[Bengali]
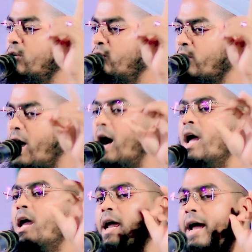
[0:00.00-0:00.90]
ছিল না
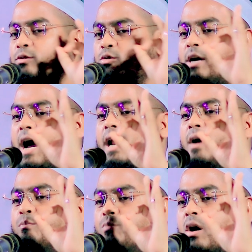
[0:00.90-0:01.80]
এত
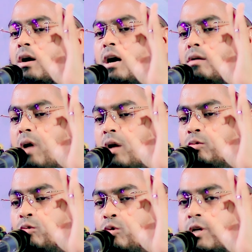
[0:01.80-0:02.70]
খারাপ মক্কার
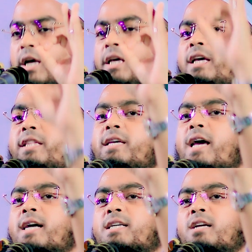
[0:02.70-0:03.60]
মানুষ
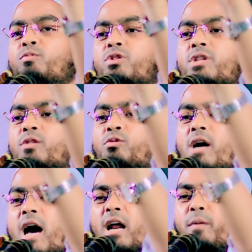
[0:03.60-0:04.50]
ইতিহাসের মধ্যে এত
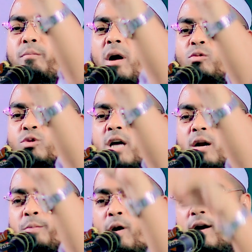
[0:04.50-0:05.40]
খারাপ মানুষ
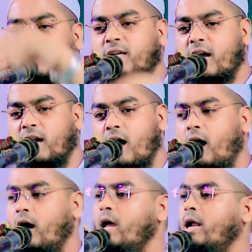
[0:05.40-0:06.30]
আর পাওয়া যায় না
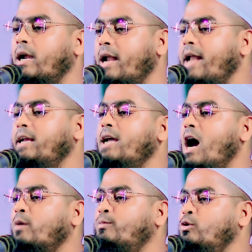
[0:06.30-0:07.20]
নারী
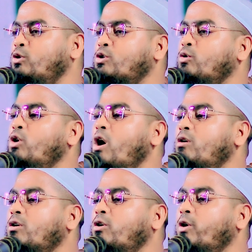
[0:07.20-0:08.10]
আর পুরুষ
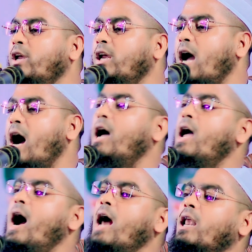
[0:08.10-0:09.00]
উলঙ্গ হইয়া
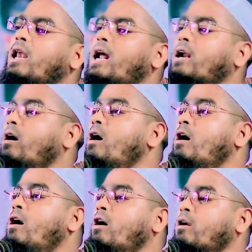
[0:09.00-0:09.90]
আল্লাহর
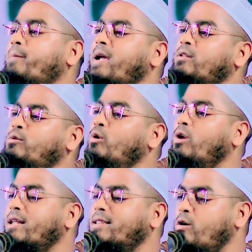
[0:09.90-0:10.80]
ঘর
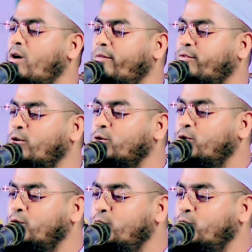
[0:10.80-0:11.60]
বাইতুল্লাহ তাওয়াফ করত